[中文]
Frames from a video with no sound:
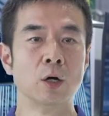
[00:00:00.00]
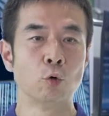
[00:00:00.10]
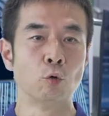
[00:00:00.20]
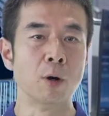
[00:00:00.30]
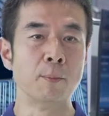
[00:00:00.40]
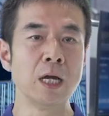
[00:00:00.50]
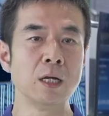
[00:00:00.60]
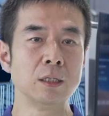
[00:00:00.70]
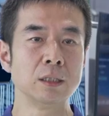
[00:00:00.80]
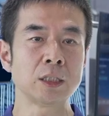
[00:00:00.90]
我
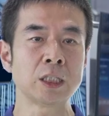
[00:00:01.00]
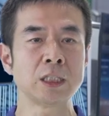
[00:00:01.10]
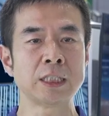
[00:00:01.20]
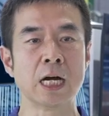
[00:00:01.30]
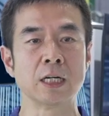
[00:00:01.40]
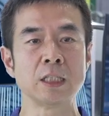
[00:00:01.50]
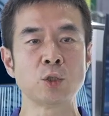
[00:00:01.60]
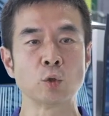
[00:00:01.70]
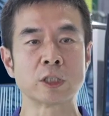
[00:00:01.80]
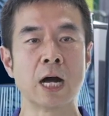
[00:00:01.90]
们是想一
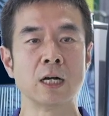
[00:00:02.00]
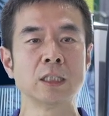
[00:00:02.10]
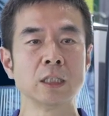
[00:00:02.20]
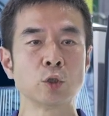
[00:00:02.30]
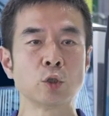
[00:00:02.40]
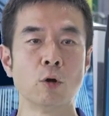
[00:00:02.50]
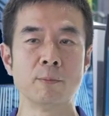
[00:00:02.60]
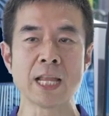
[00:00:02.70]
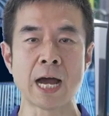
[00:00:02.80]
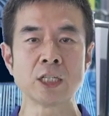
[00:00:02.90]
种场景，就是我
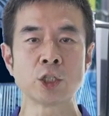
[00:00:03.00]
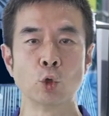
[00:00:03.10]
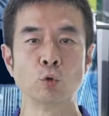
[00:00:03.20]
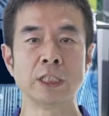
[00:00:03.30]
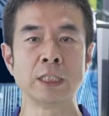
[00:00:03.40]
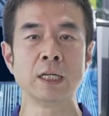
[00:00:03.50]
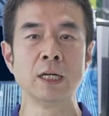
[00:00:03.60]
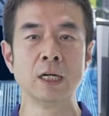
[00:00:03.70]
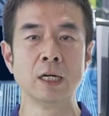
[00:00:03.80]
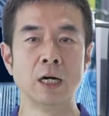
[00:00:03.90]
们拿着手机。
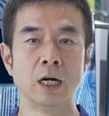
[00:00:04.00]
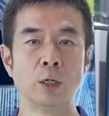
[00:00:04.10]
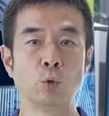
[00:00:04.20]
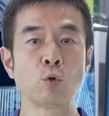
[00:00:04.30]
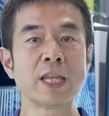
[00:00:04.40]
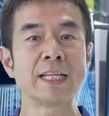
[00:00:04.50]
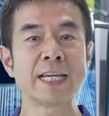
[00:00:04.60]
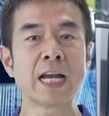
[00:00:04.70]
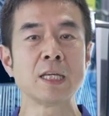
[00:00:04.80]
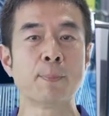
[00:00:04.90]
如果在
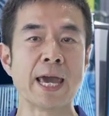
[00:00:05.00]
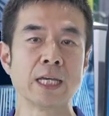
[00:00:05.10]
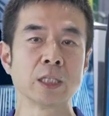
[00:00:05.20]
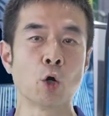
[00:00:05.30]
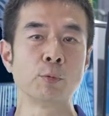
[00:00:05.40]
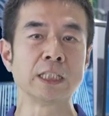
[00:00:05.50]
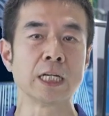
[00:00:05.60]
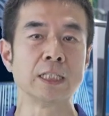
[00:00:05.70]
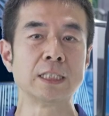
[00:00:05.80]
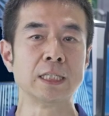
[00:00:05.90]
家里摆一个投屏
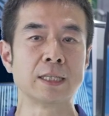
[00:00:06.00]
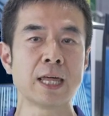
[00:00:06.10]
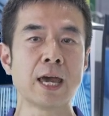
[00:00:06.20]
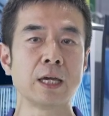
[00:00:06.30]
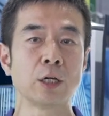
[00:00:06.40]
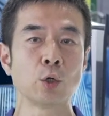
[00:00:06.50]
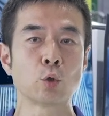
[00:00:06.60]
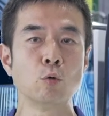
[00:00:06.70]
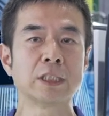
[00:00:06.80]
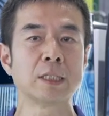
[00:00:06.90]
神器，在
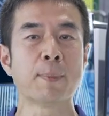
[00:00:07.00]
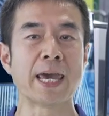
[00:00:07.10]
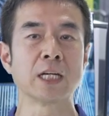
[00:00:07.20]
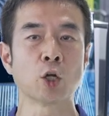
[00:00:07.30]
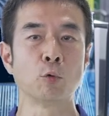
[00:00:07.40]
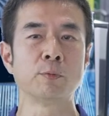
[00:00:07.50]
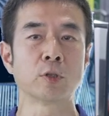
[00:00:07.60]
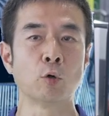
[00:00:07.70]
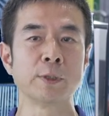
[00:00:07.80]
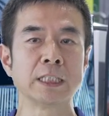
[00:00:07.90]
公司摆一个
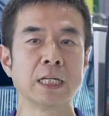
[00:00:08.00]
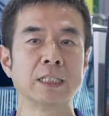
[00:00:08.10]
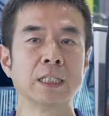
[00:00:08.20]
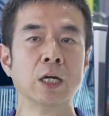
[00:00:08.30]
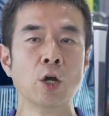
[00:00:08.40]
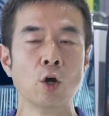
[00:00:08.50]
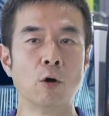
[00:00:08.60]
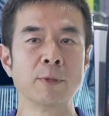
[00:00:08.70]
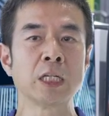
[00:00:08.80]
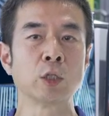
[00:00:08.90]
投屏神器，
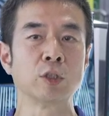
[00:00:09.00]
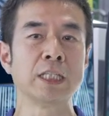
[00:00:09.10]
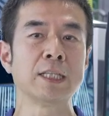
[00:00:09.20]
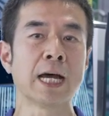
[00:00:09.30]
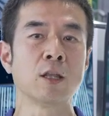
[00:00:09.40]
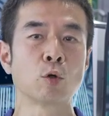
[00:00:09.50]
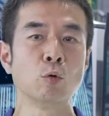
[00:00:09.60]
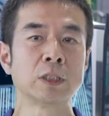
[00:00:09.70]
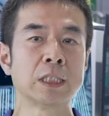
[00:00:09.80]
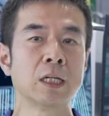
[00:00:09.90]
我们的手机拿到
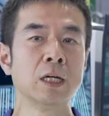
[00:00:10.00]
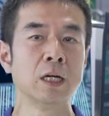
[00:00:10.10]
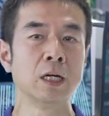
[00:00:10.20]
公司，